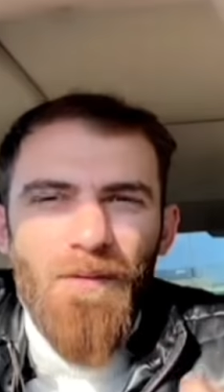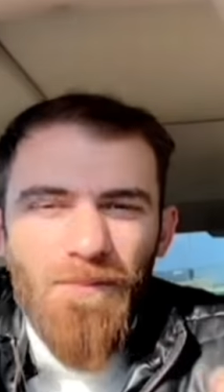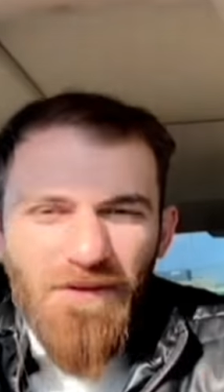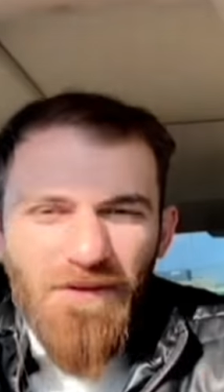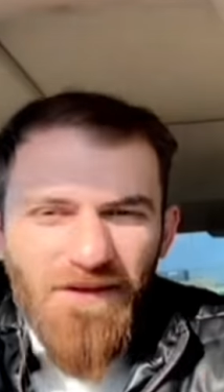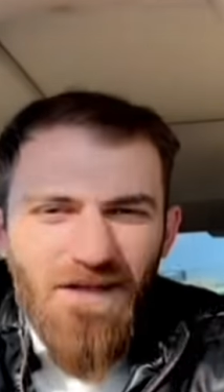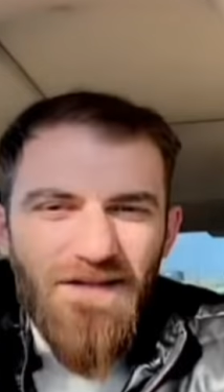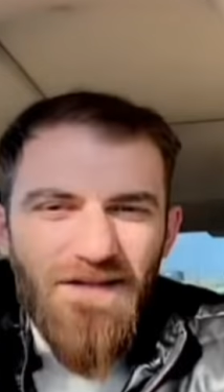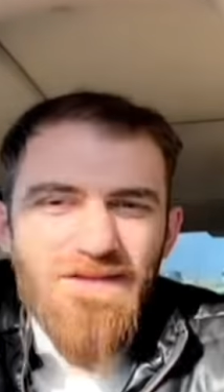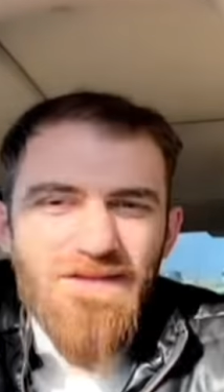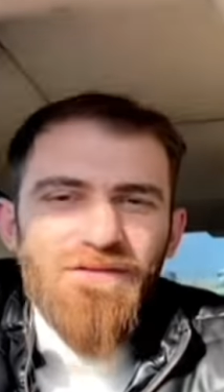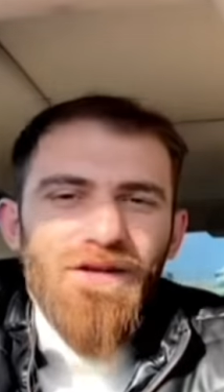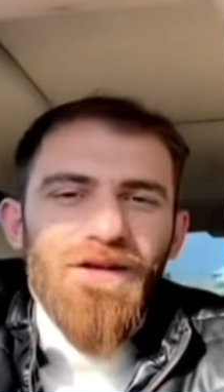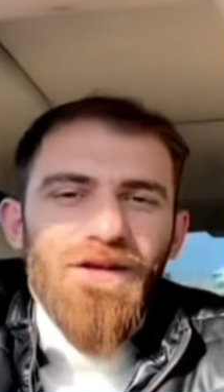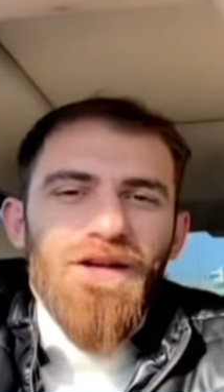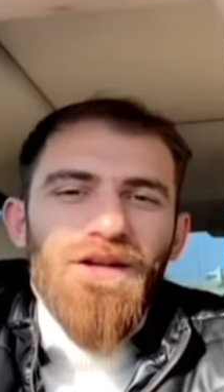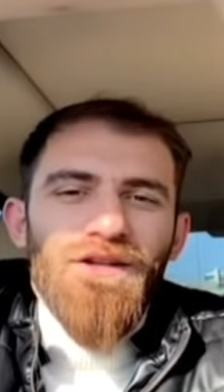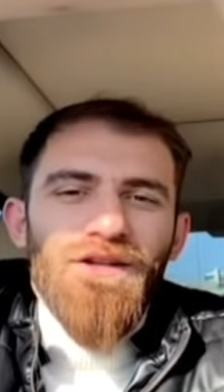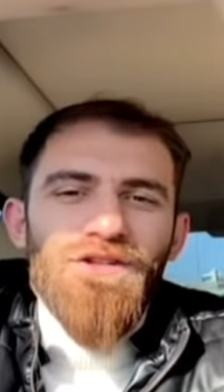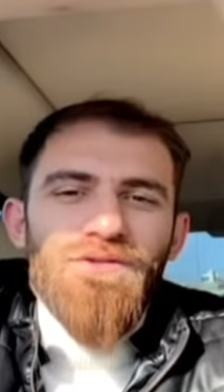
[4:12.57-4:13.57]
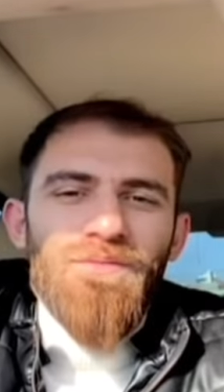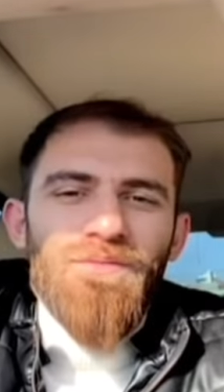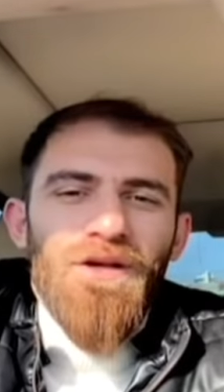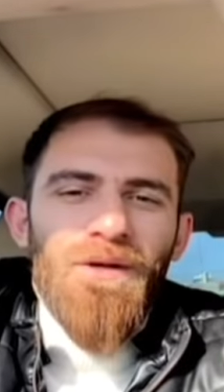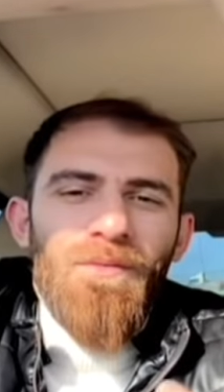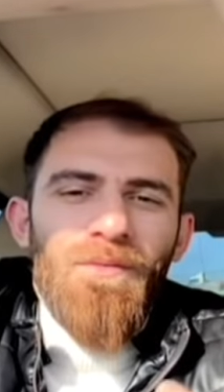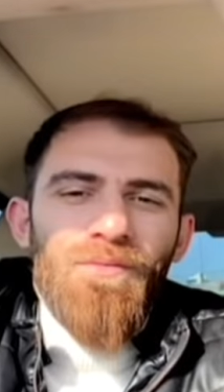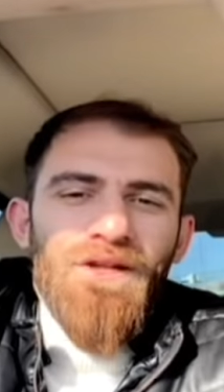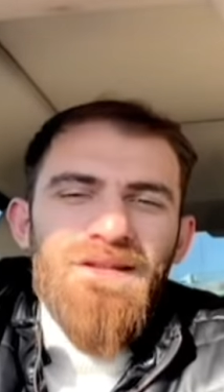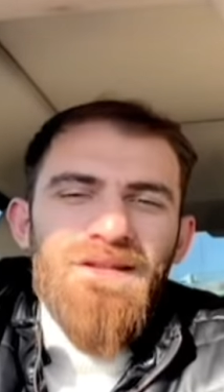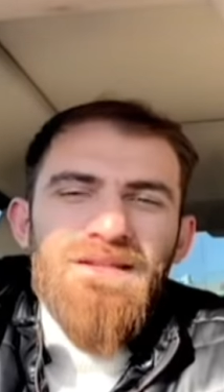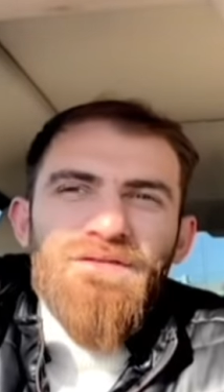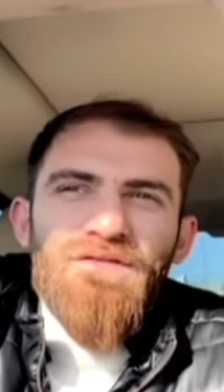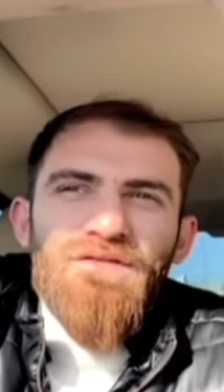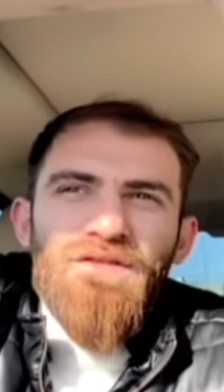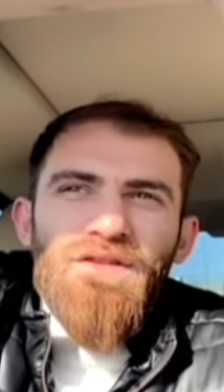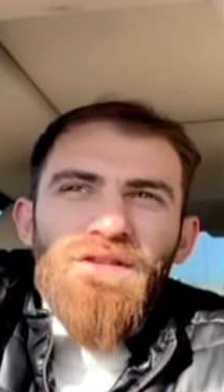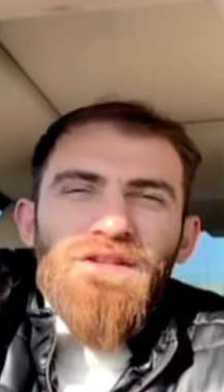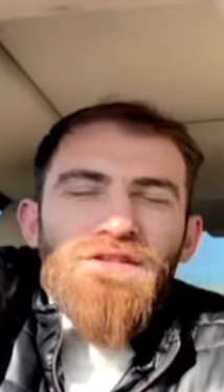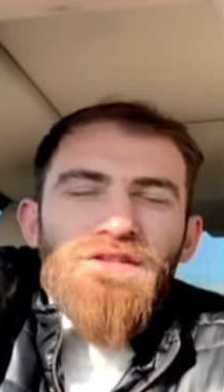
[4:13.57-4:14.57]
Bir testi var kardeşim. Araba buradan
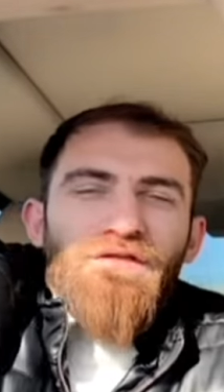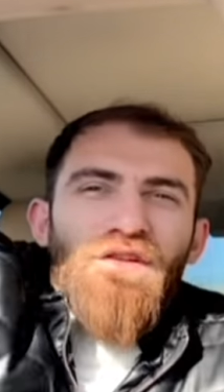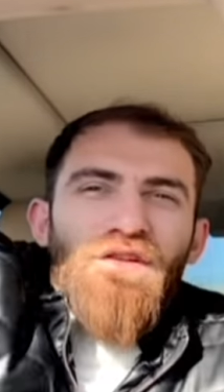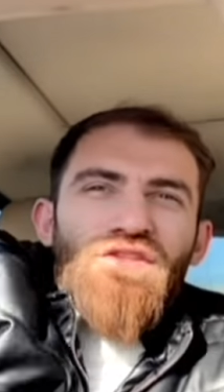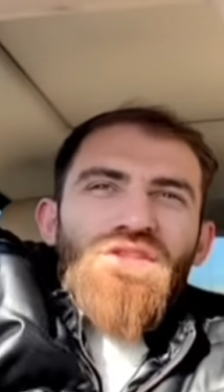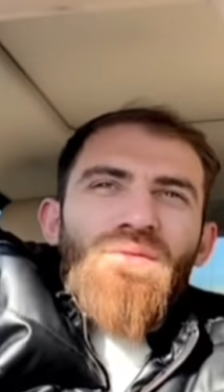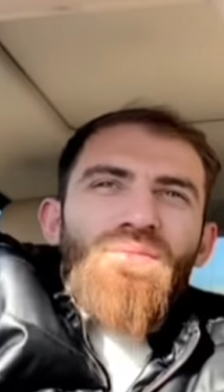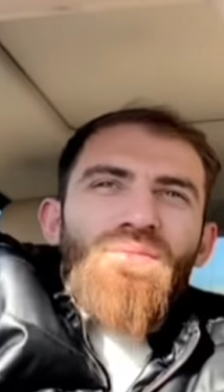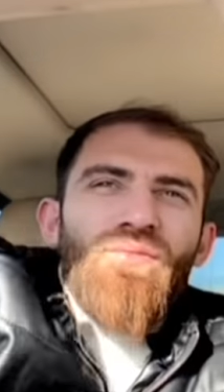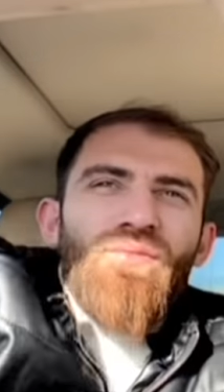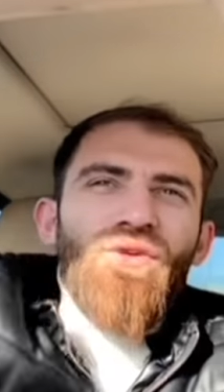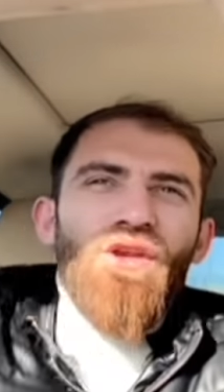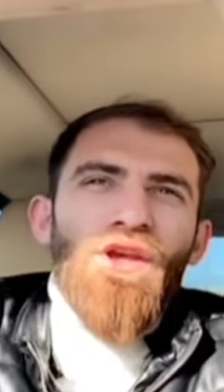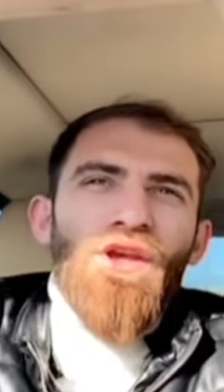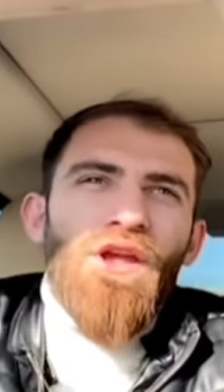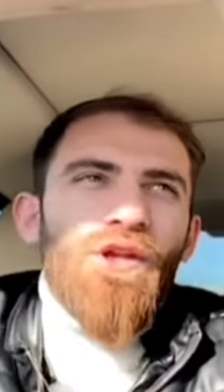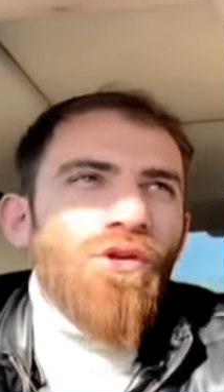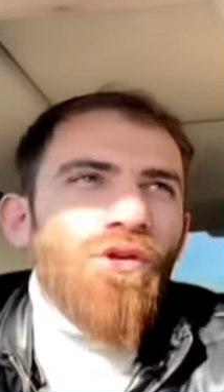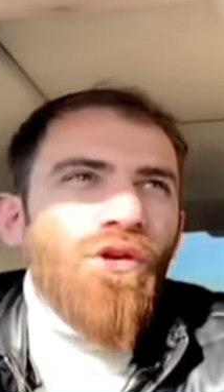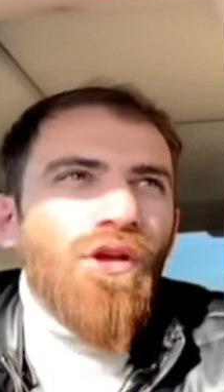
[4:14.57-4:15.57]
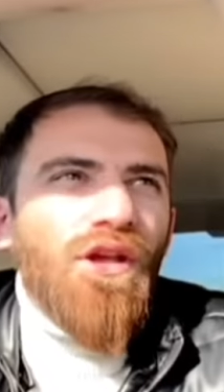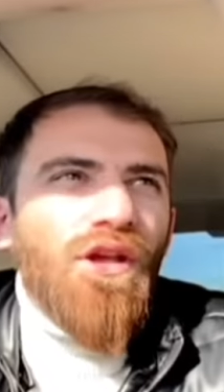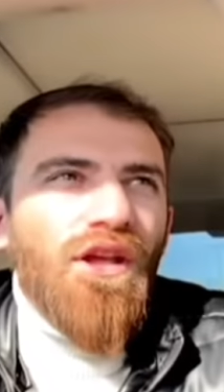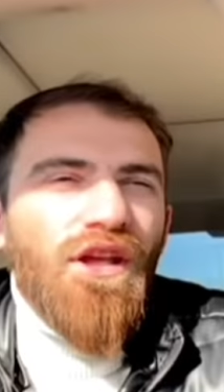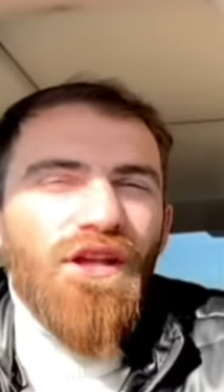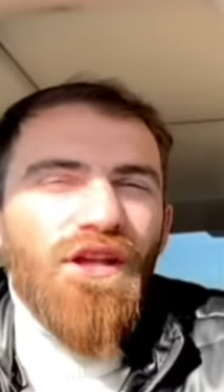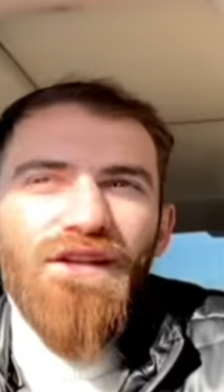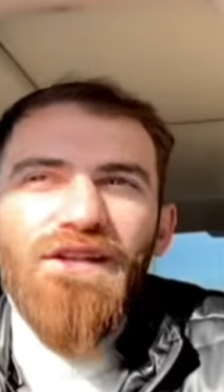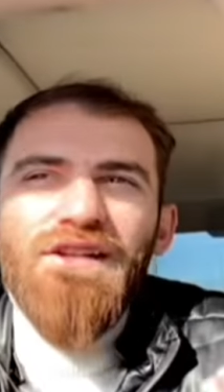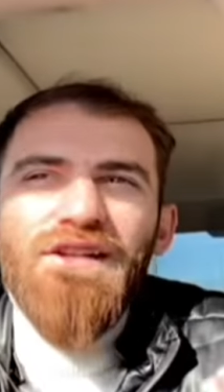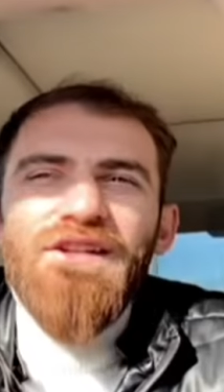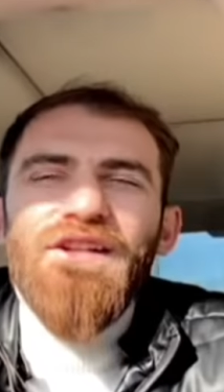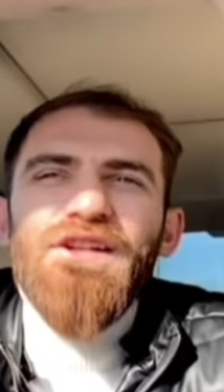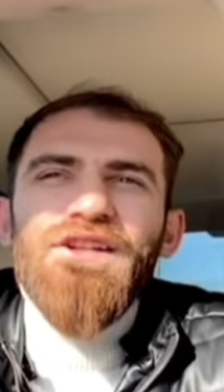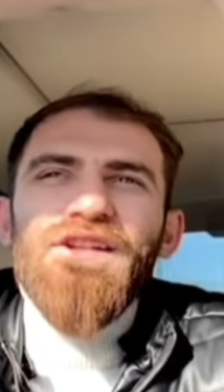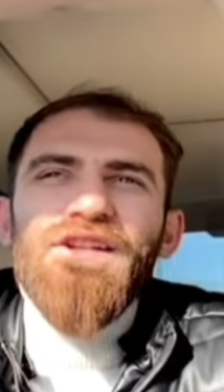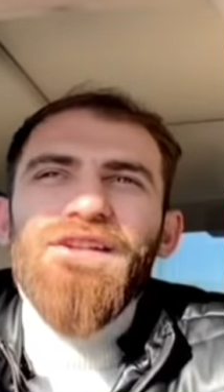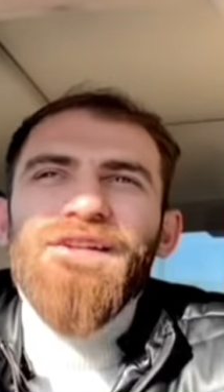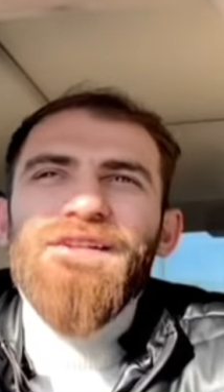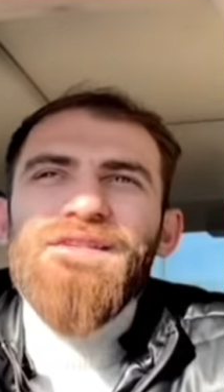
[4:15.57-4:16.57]
İs- İsveç'ten buraya geliyor.
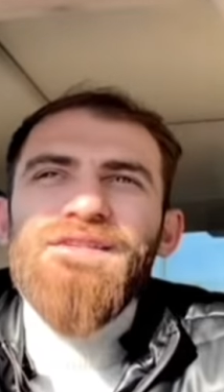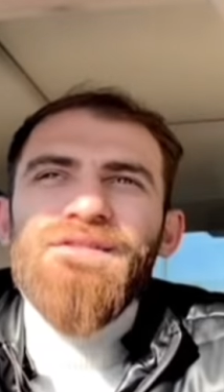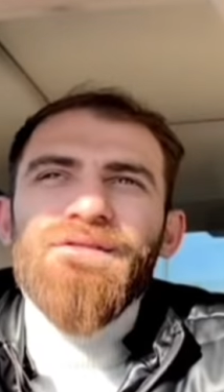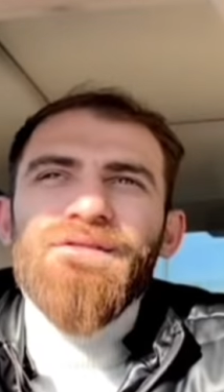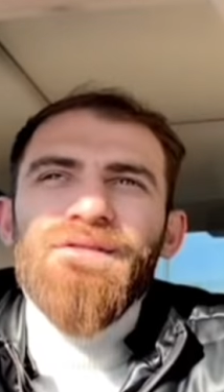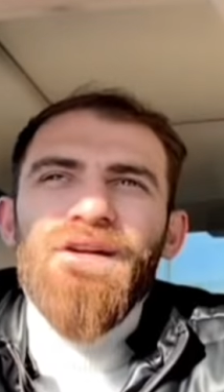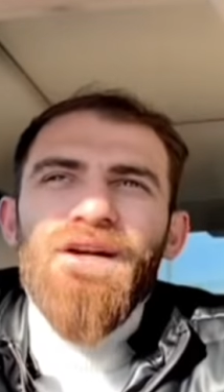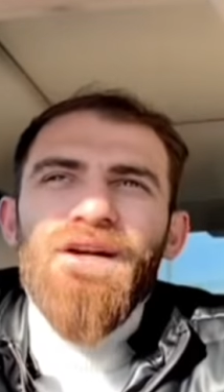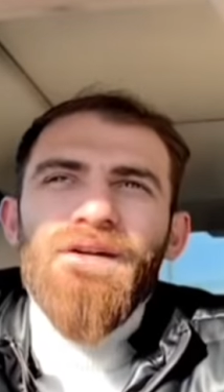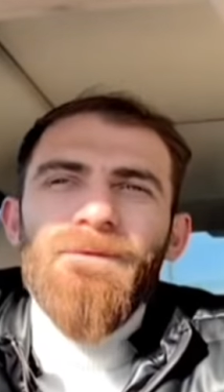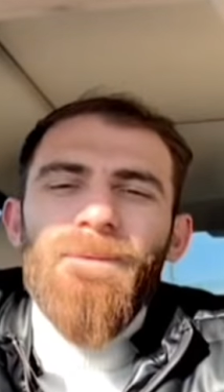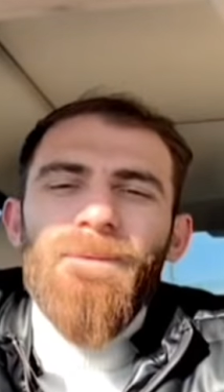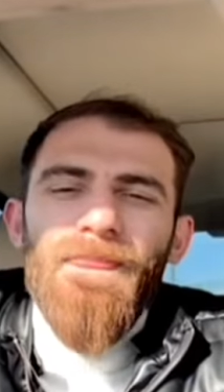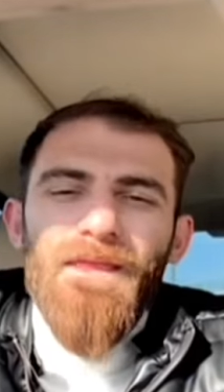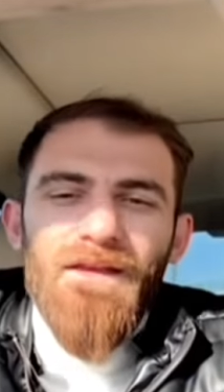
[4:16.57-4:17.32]
İleri gerisi var.